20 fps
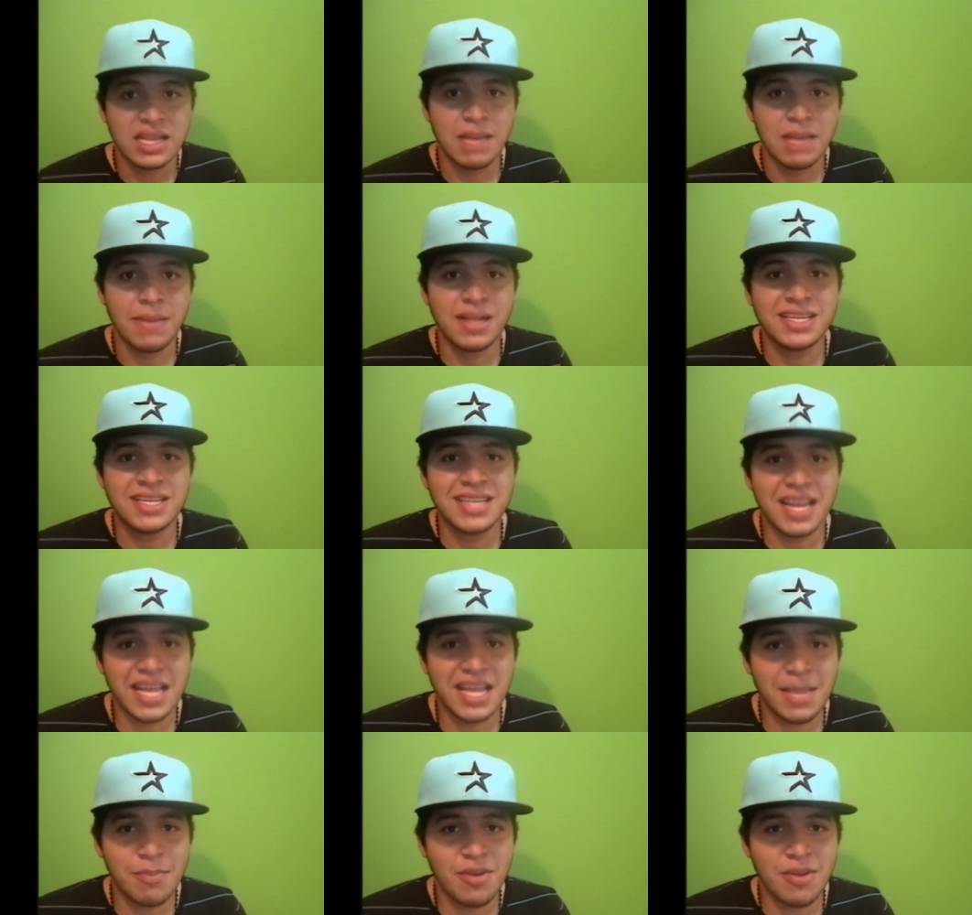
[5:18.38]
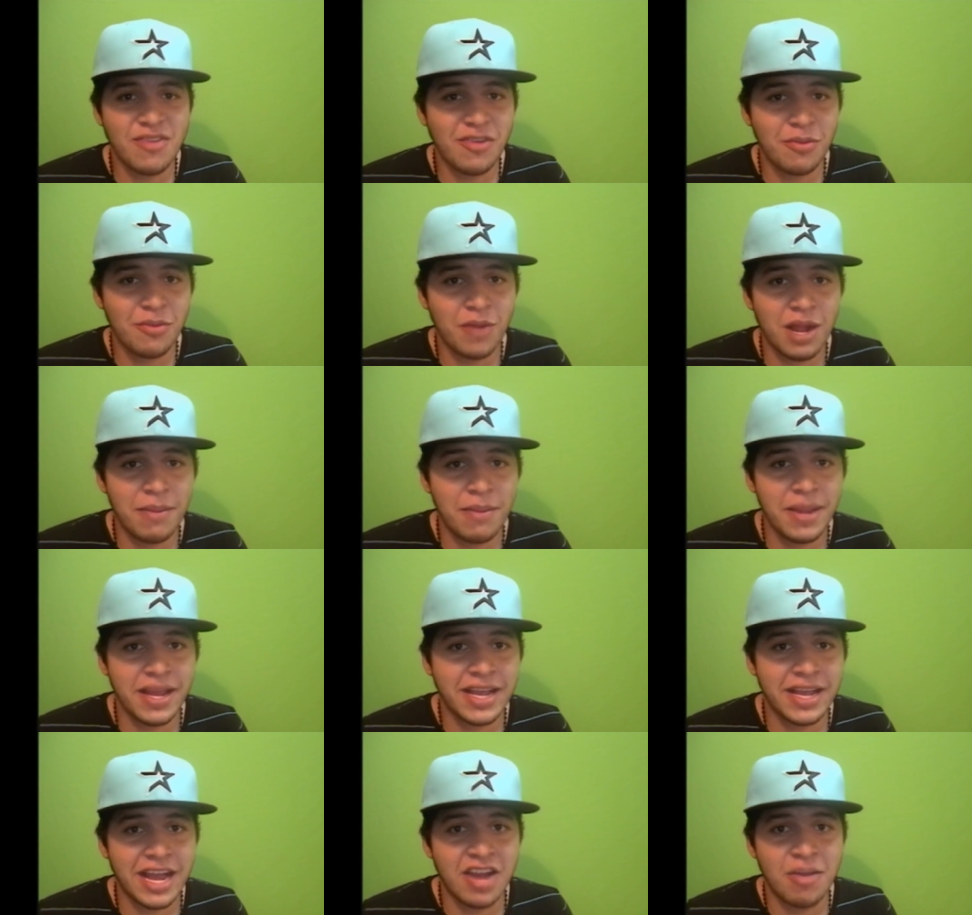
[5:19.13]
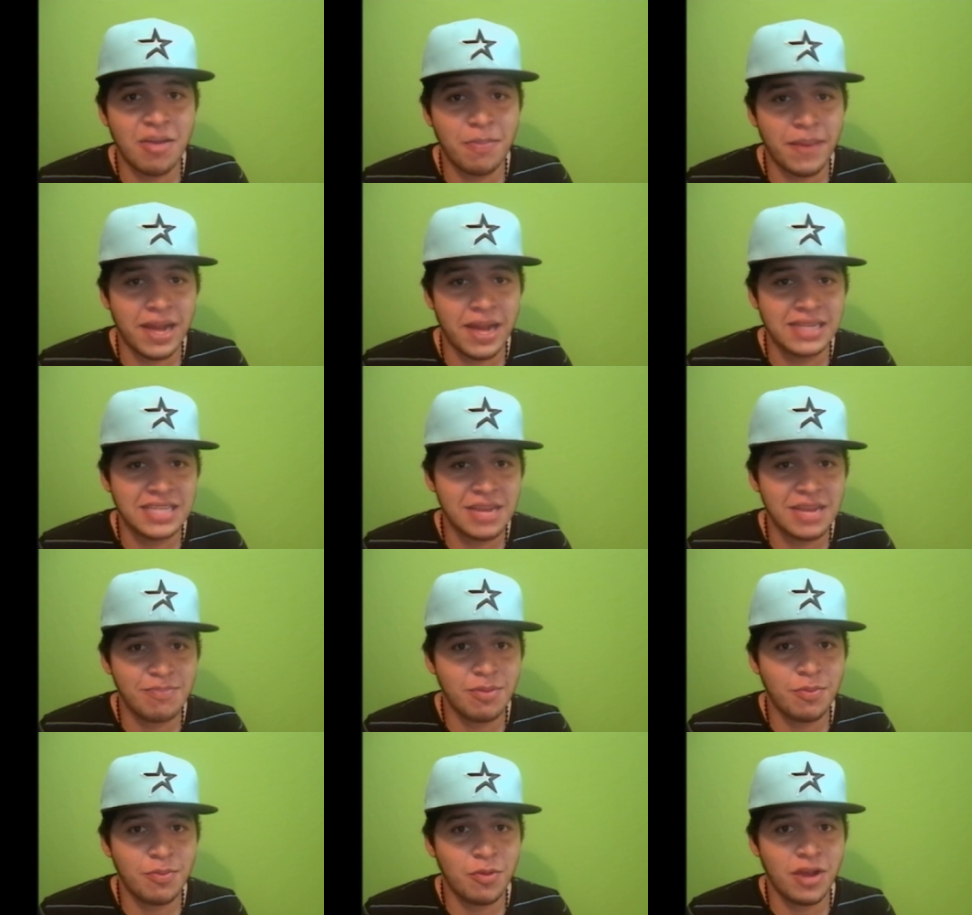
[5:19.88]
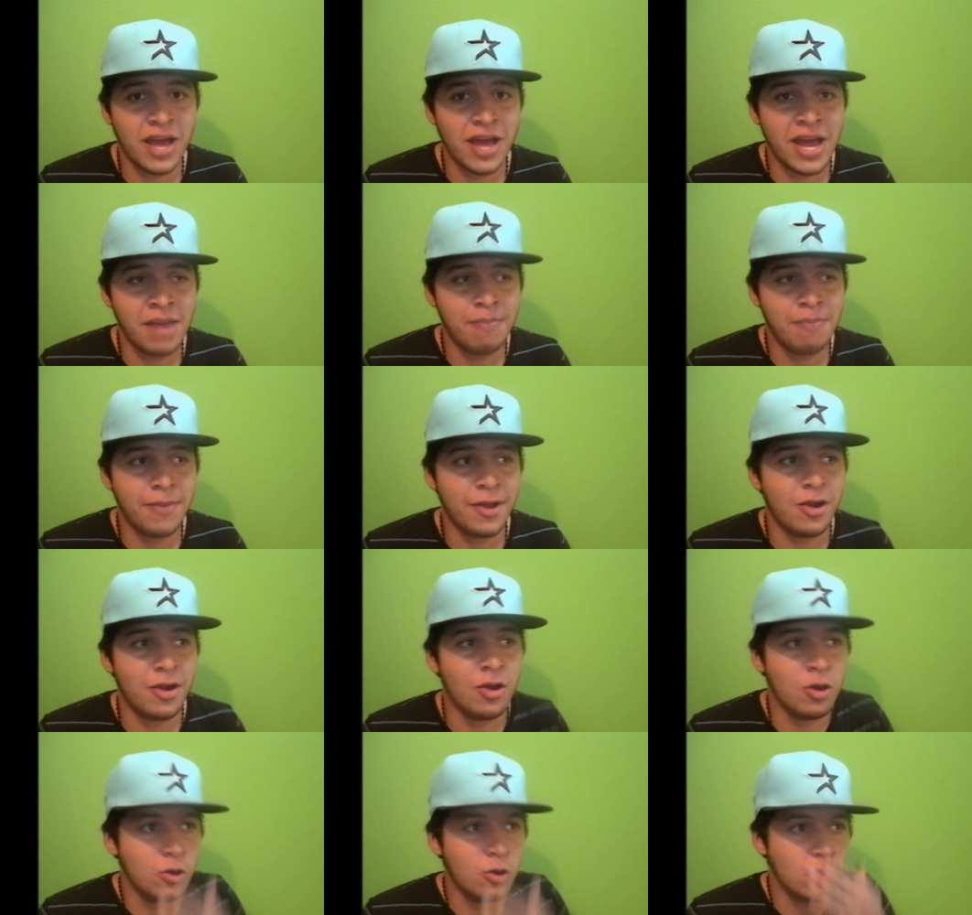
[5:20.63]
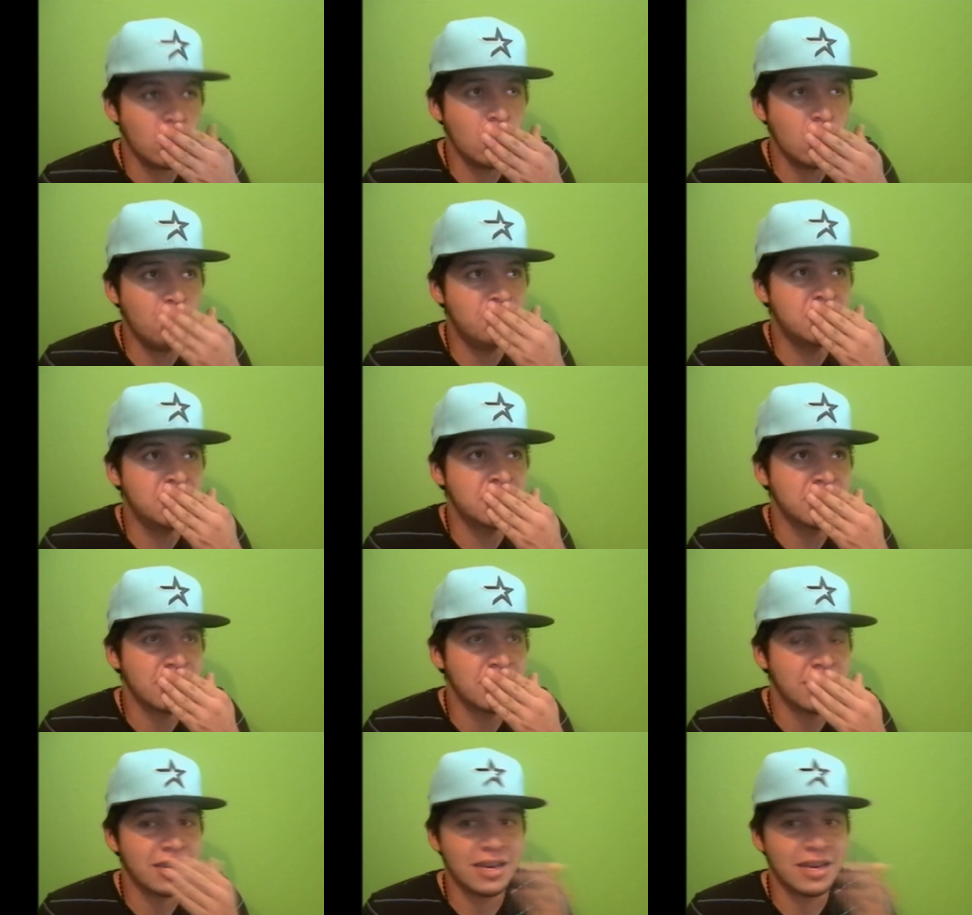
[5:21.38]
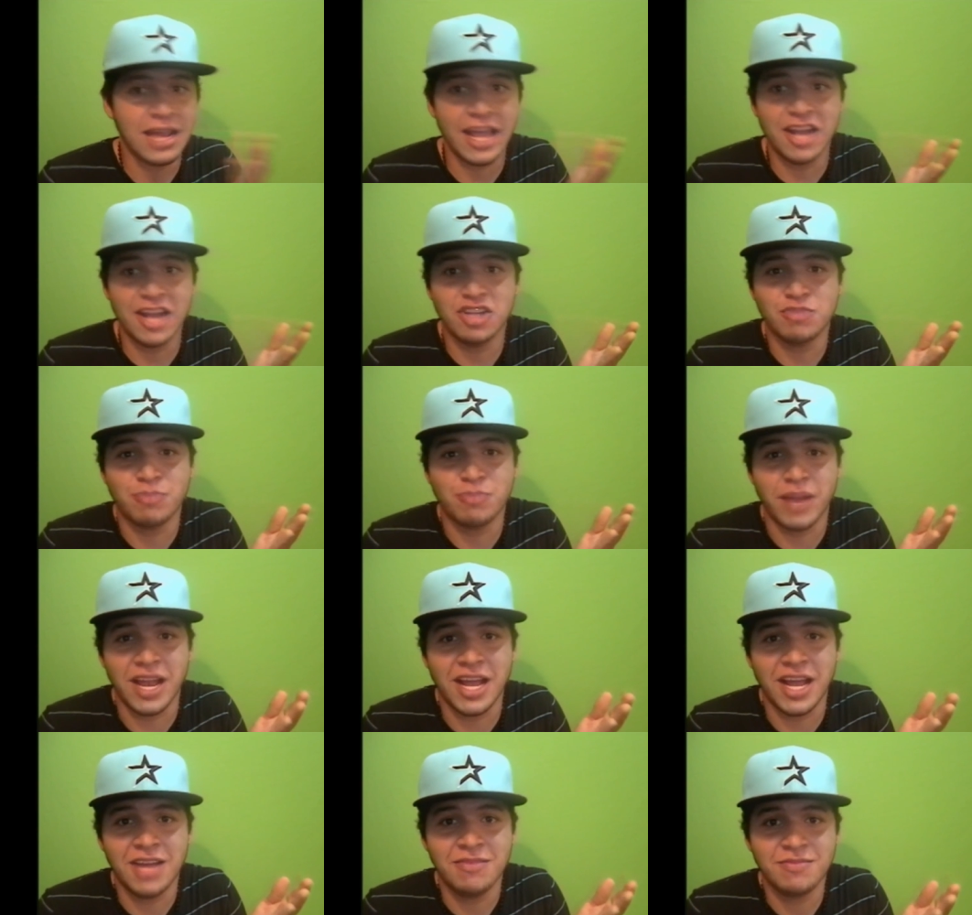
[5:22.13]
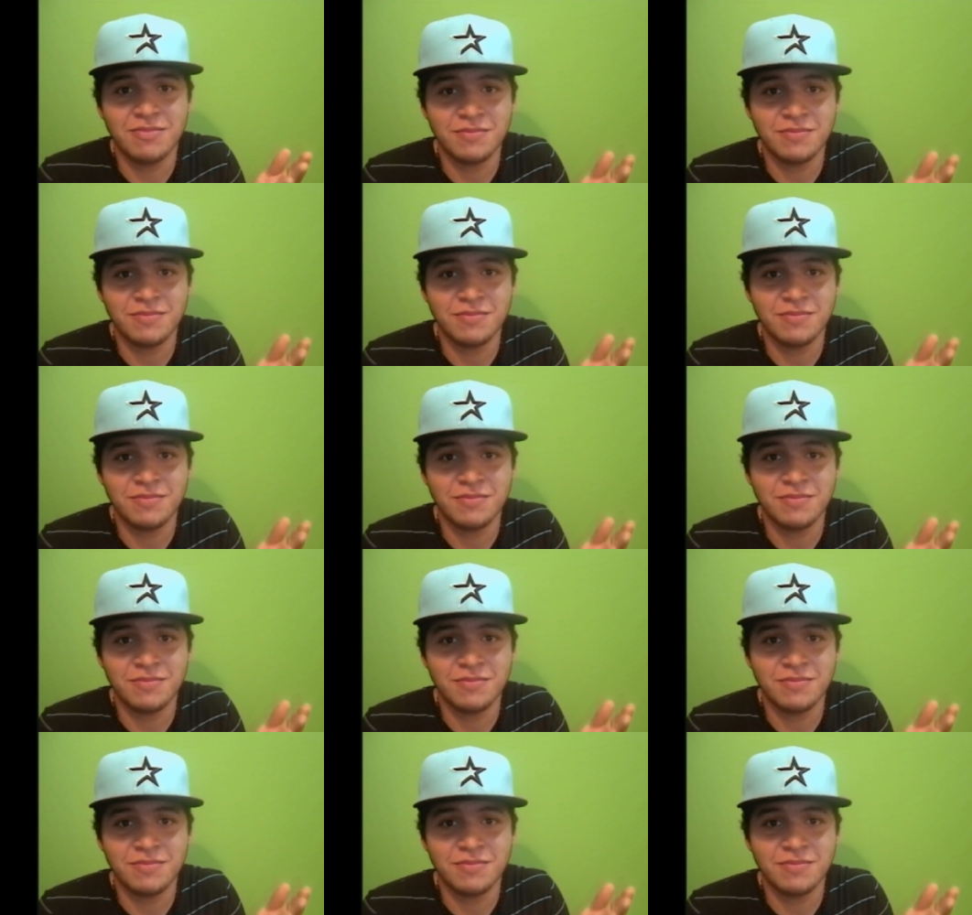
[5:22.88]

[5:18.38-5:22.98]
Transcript: Te metes al equipo de fútbol americano para ser popular, pero... Ups, nadie los pela.